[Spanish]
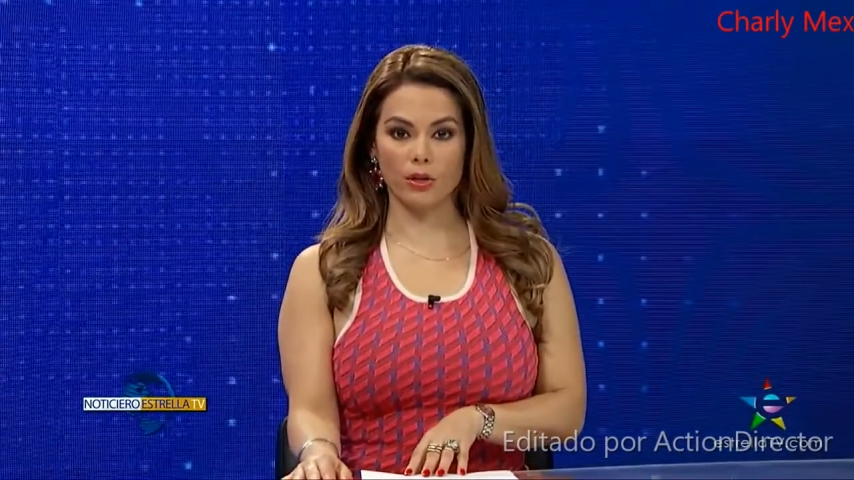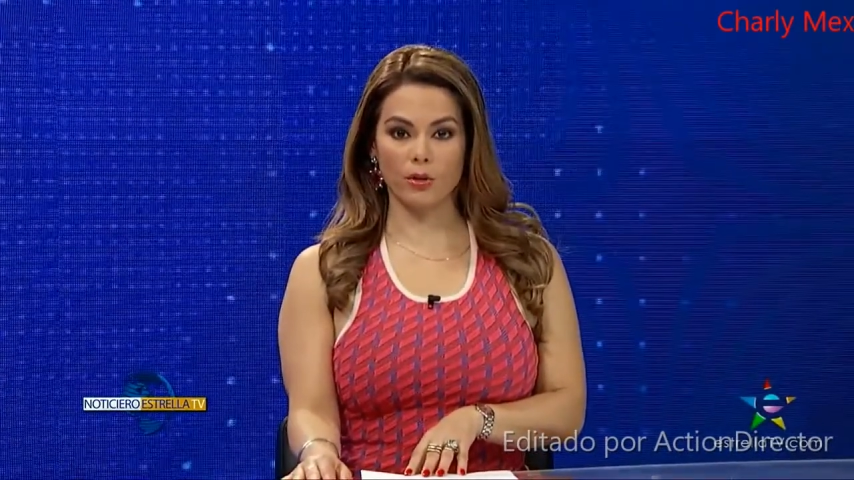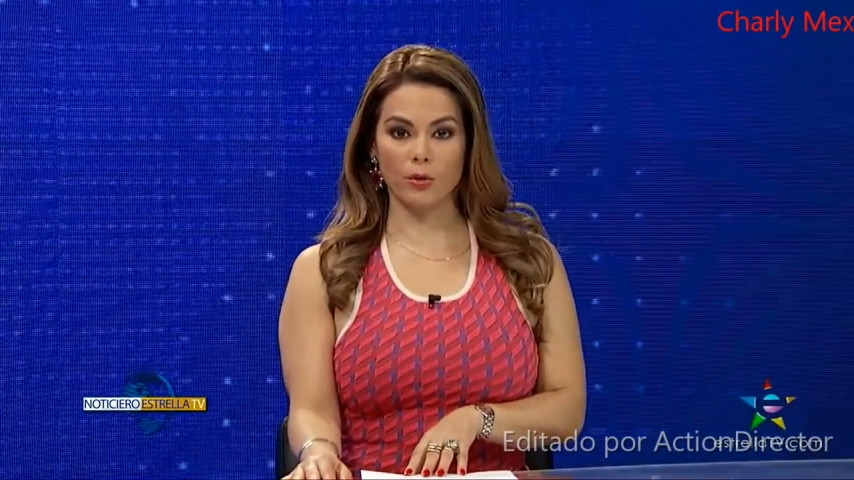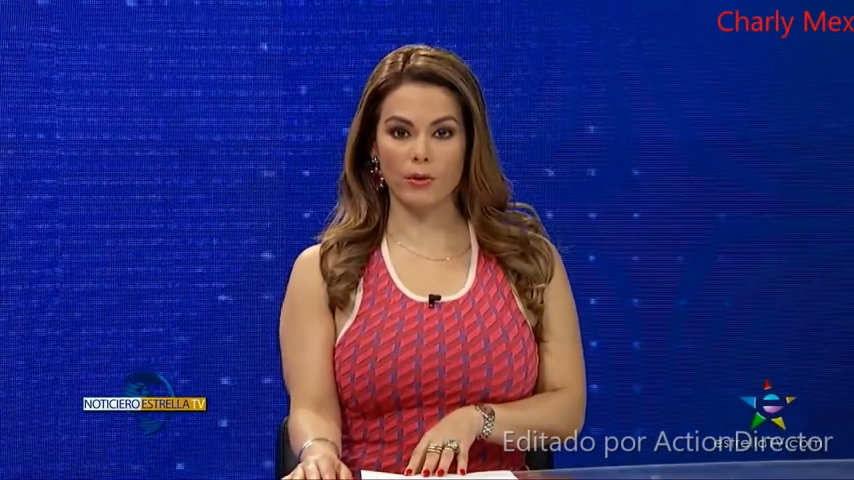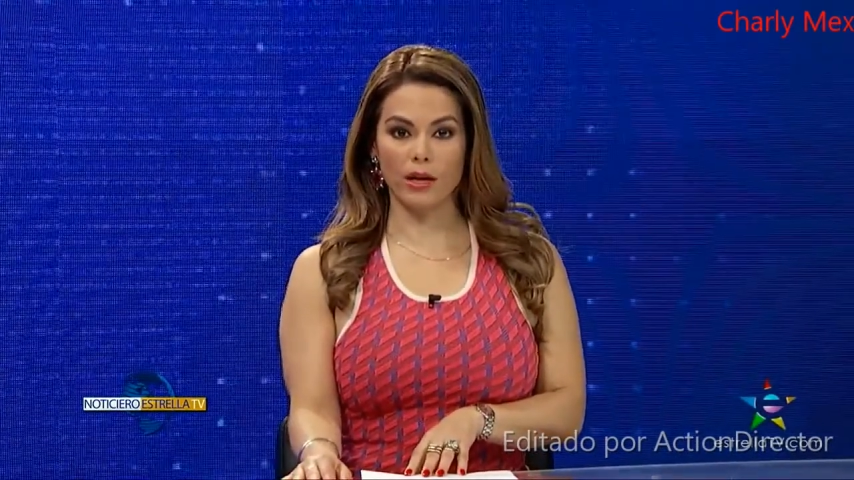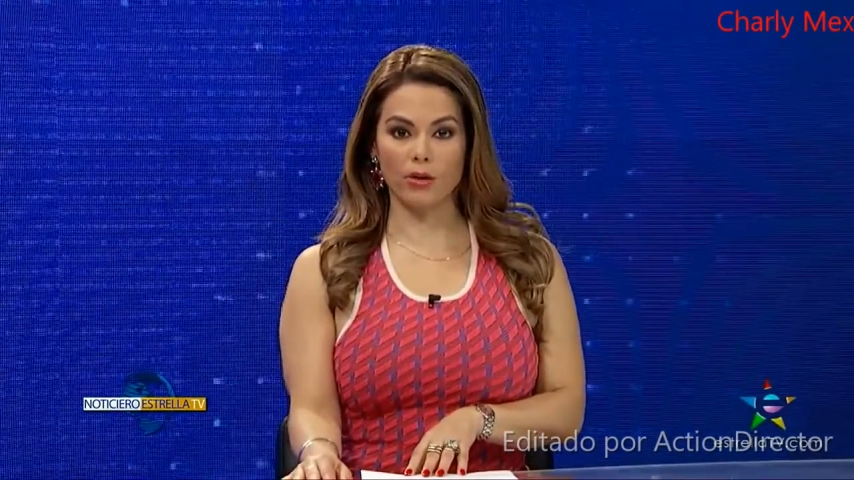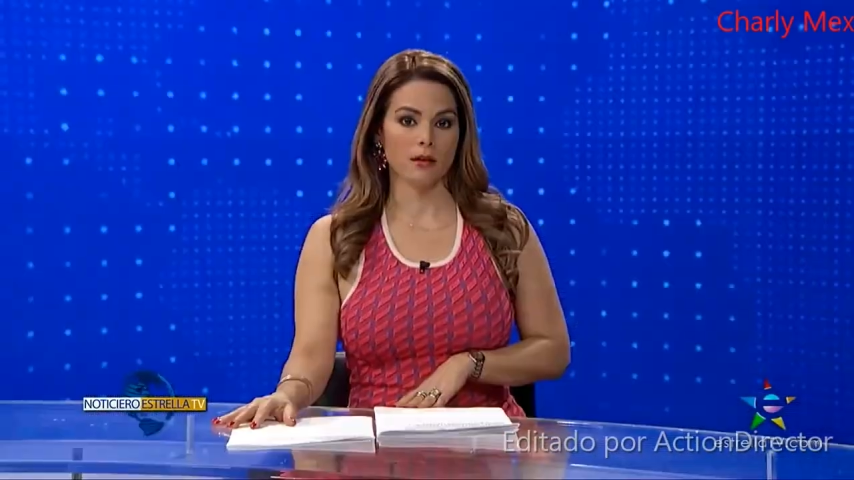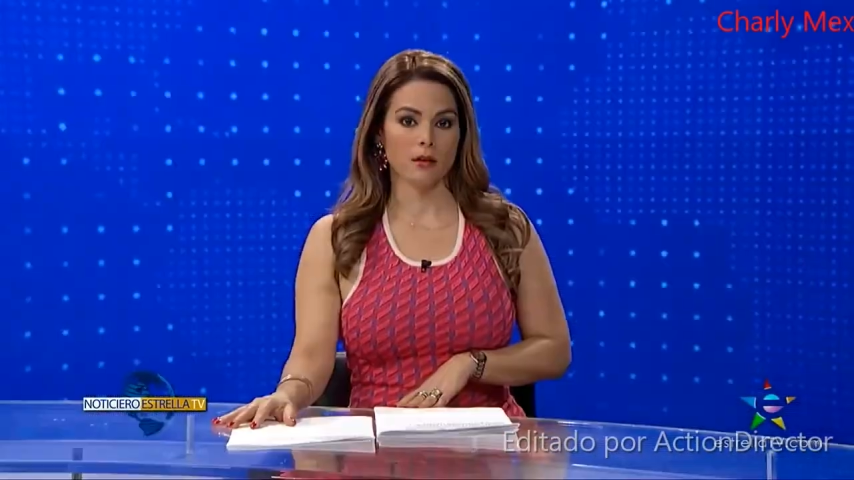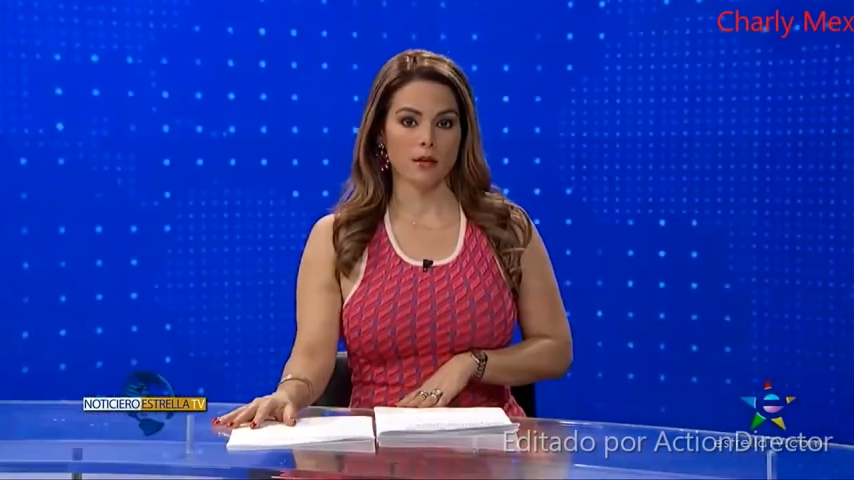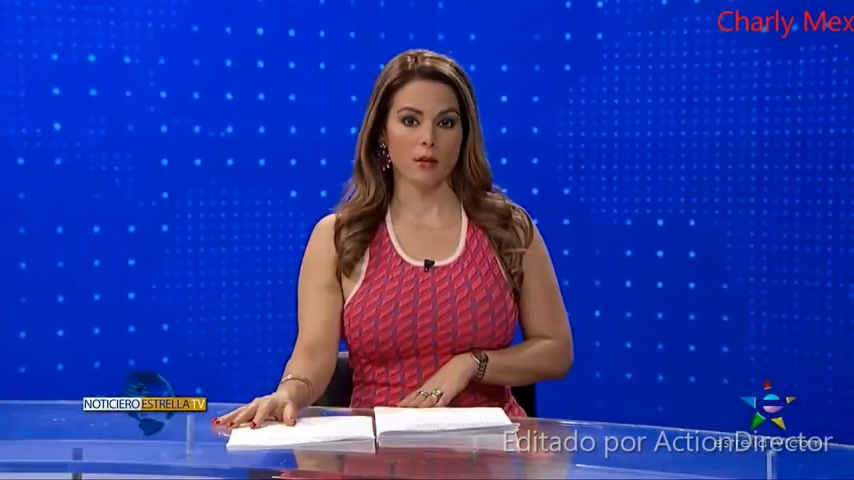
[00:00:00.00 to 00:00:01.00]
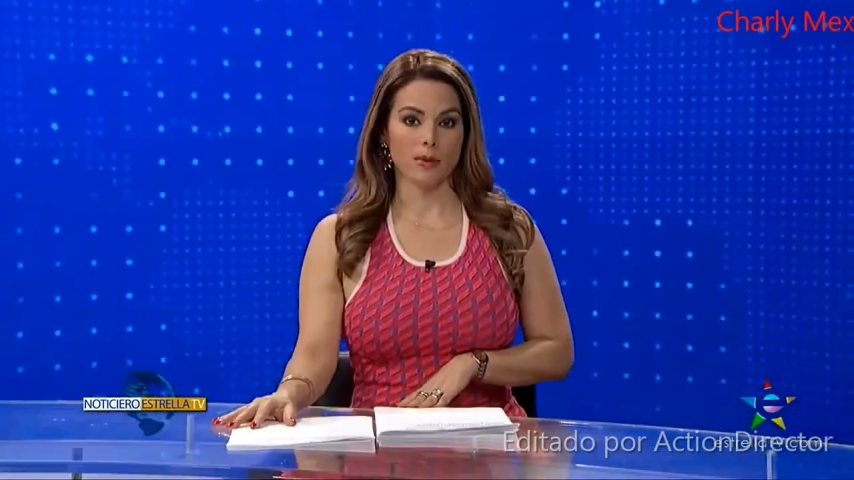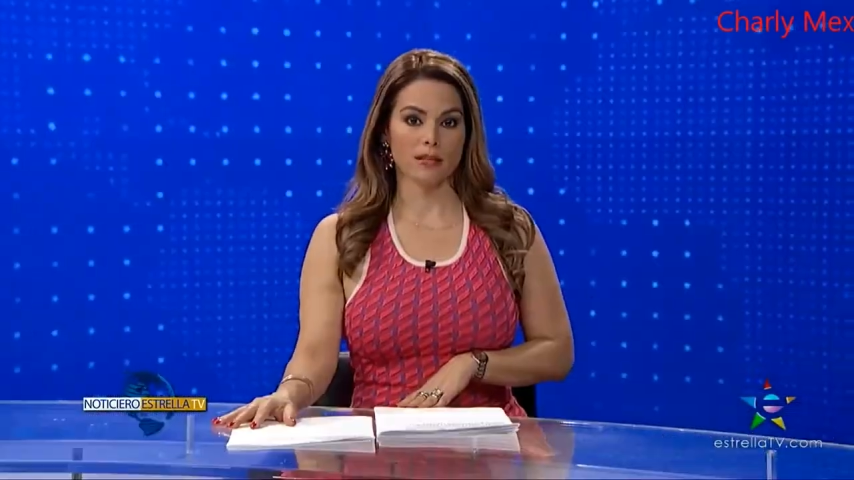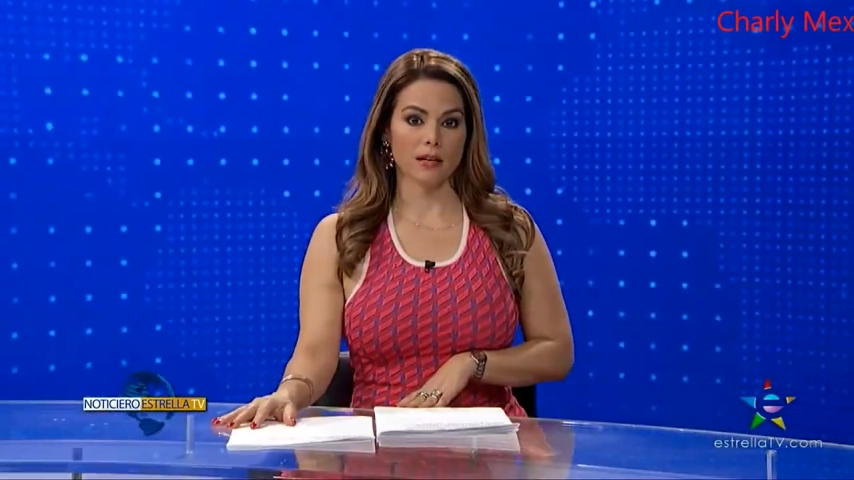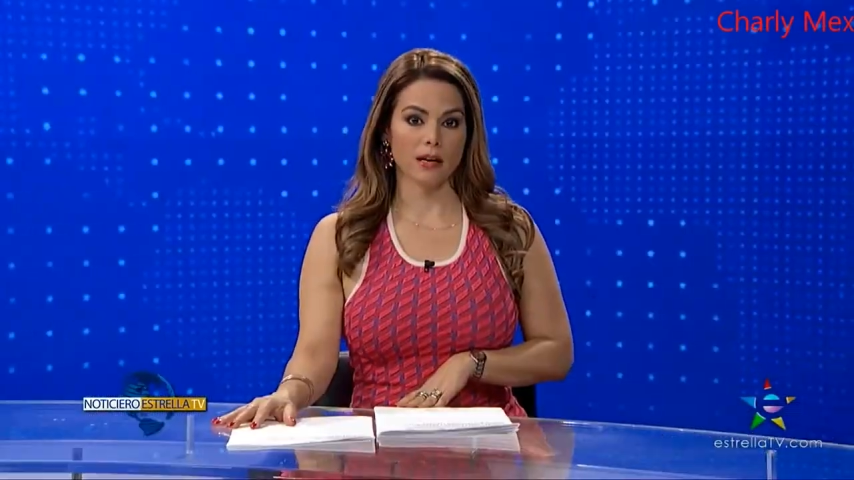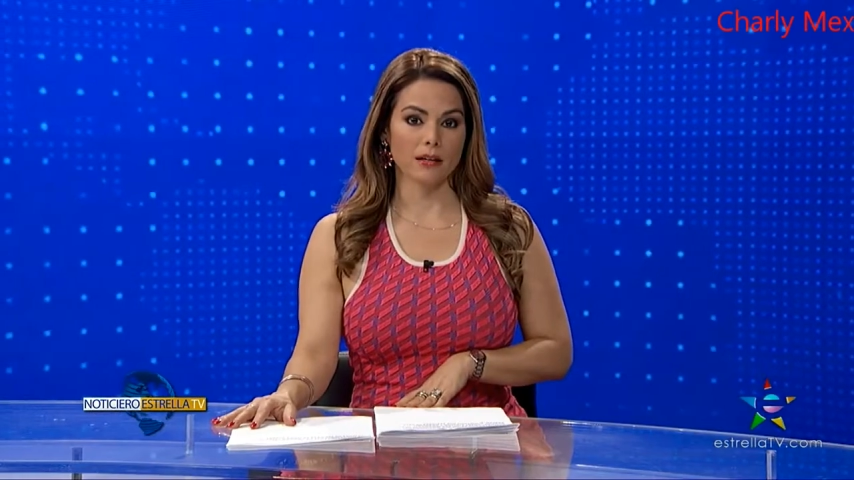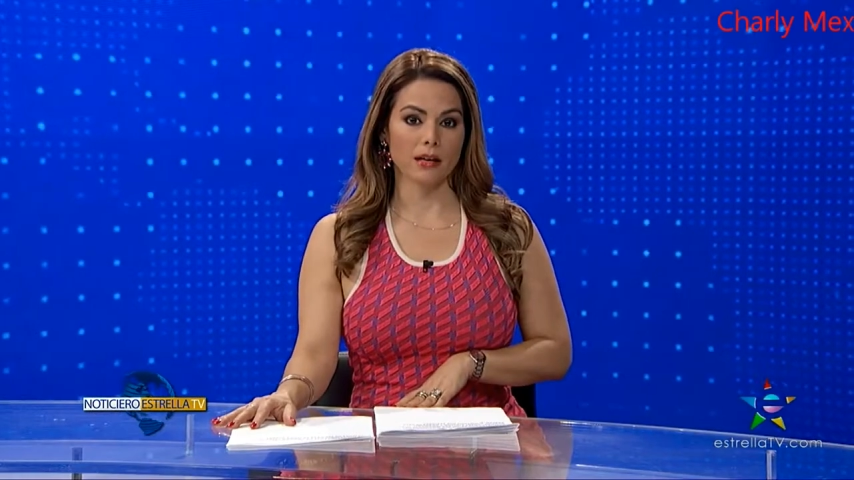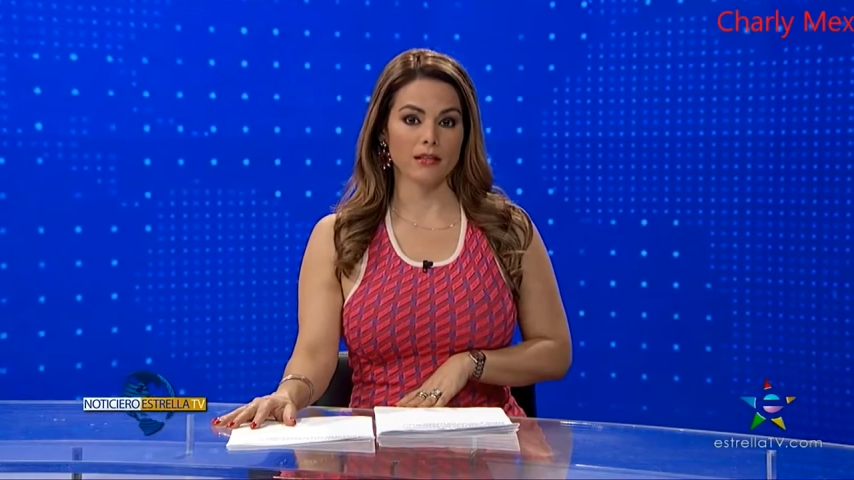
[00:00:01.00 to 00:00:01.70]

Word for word: El gobierno y a pesar de